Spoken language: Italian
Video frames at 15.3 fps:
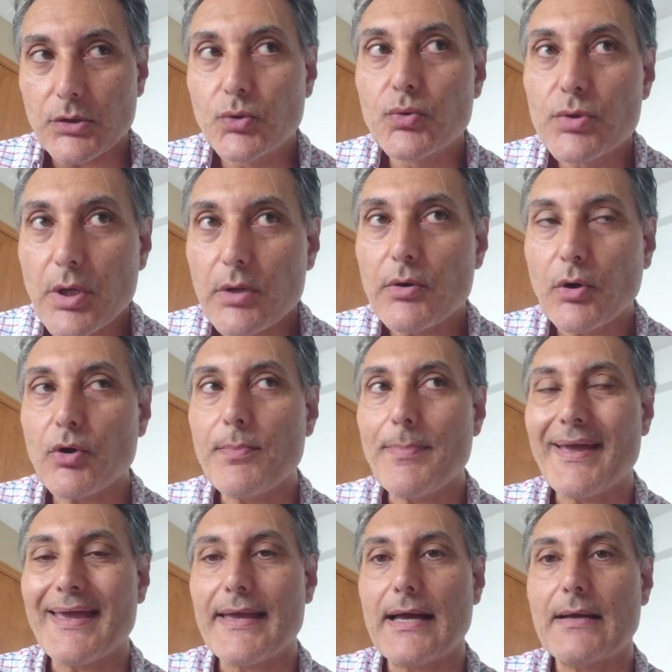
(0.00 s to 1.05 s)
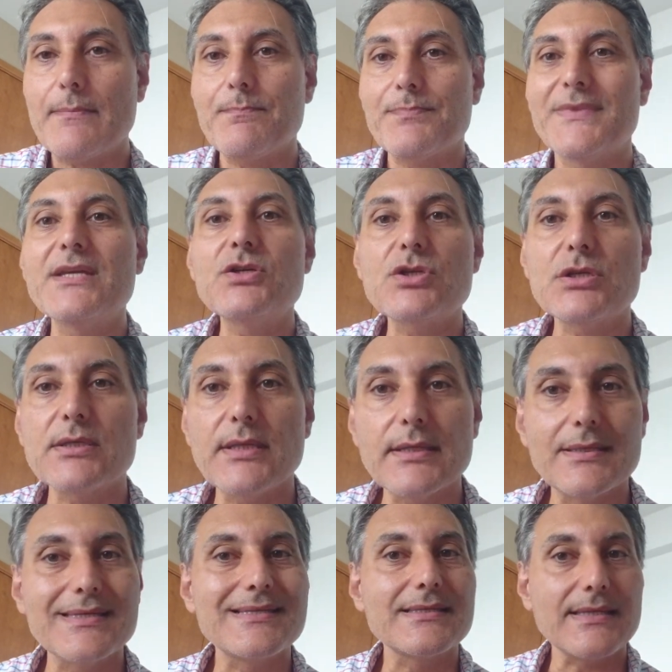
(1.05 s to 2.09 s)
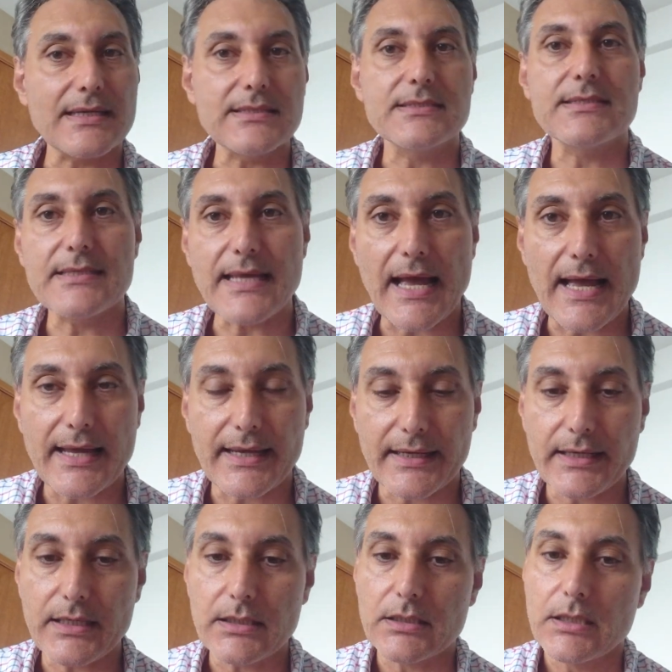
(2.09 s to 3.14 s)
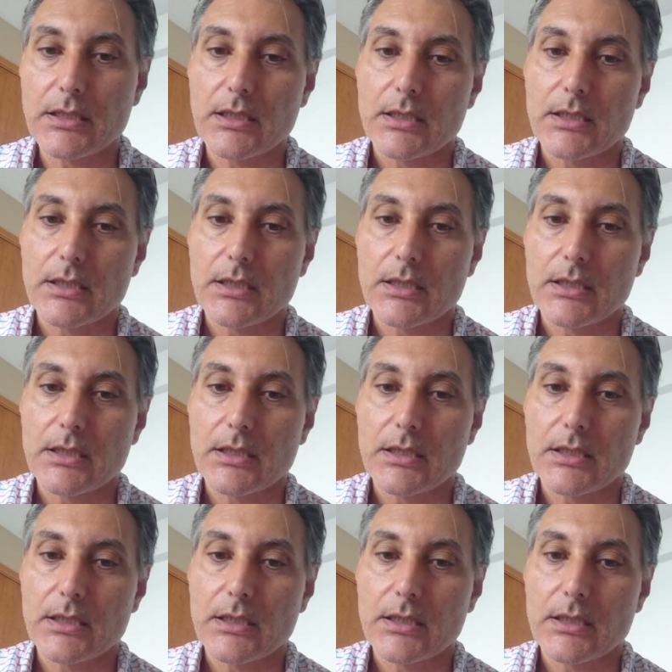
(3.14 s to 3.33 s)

l'Unione Europea decide di stanziare